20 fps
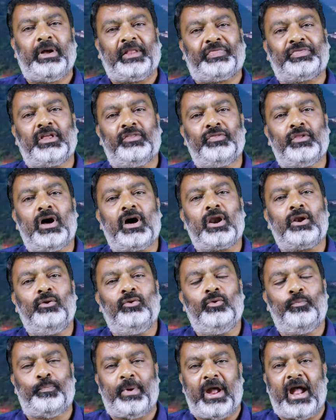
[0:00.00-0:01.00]

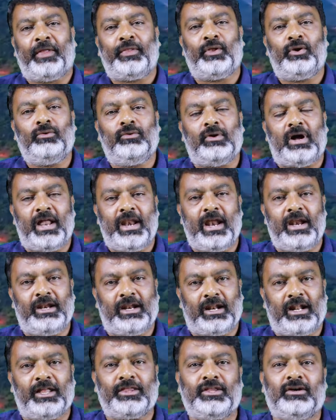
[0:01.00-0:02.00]
పెత్తందారులు పేదలు అనే
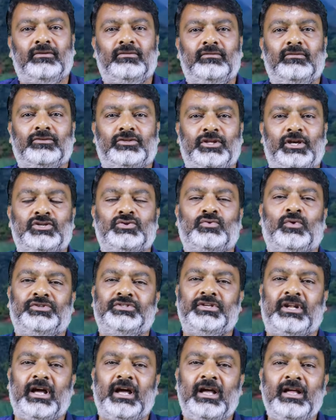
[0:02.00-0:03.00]
నినాదం
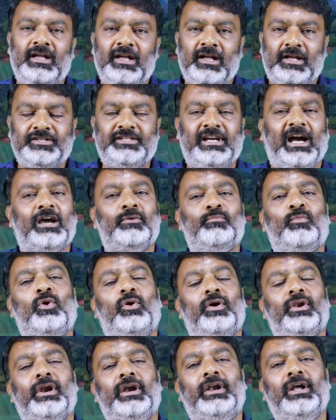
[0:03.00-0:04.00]
తీసుకొచ్చిన
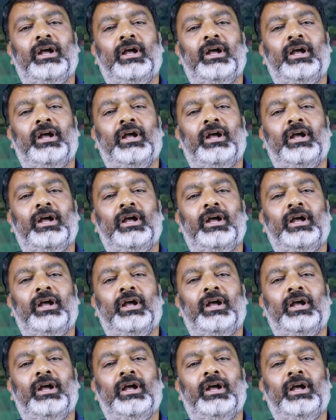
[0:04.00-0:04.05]
జగన్మోహన్